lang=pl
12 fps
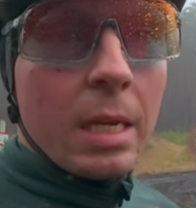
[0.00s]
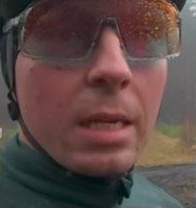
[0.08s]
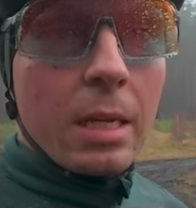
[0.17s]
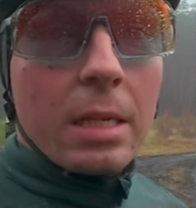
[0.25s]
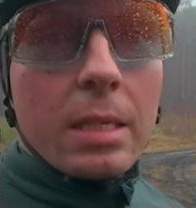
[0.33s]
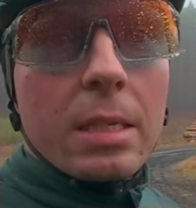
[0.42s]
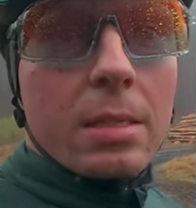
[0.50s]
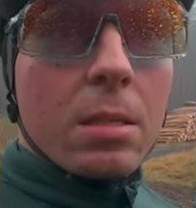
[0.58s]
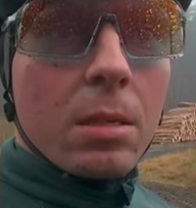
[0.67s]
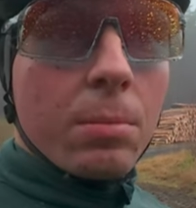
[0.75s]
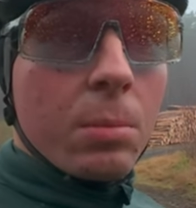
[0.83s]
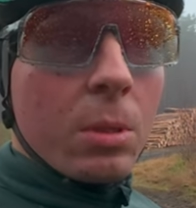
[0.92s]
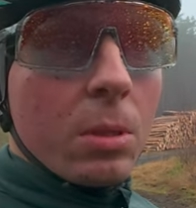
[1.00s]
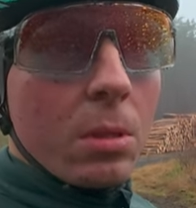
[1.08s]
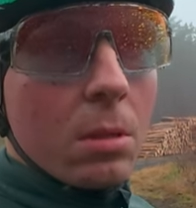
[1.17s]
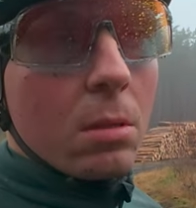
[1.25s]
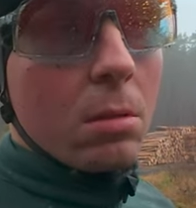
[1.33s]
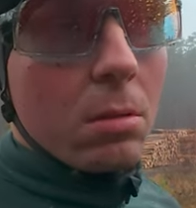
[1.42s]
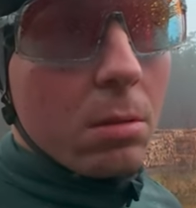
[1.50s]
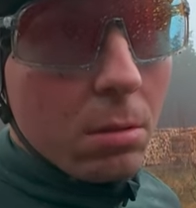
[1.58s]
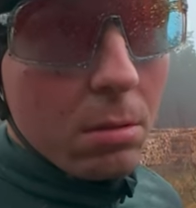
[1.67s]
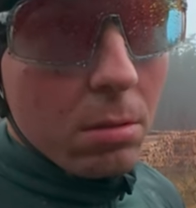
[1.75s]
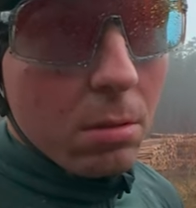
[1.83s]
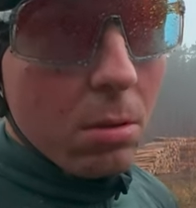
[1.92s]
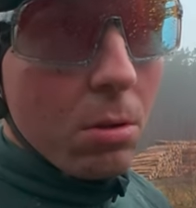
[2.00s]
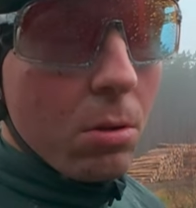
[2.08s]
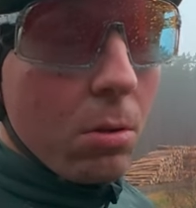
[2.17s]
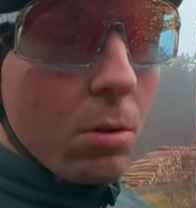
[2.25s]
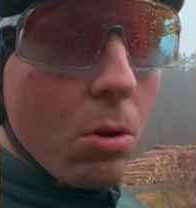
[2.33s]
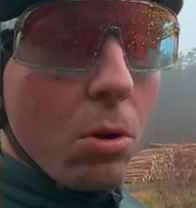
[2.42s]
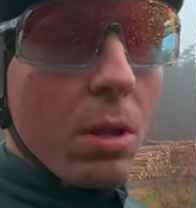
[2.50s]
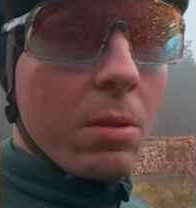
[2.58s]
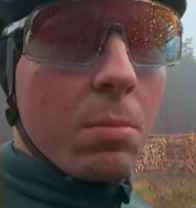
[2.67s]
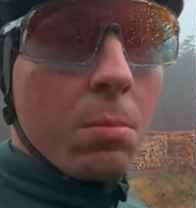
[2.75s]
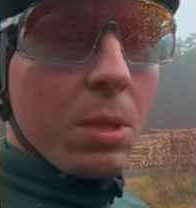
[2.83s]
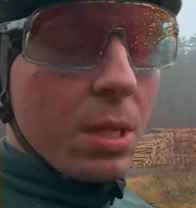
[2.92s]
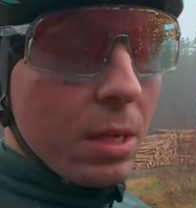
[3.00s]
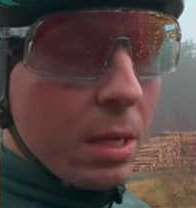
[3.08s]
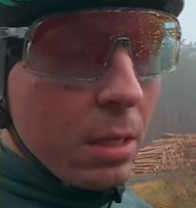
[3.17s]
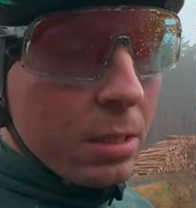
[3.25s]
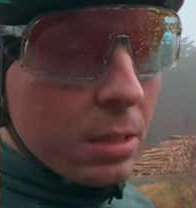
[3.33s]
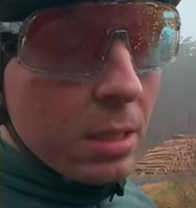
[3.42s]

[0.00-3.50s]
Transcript: E, jest tam e, olej mineralny,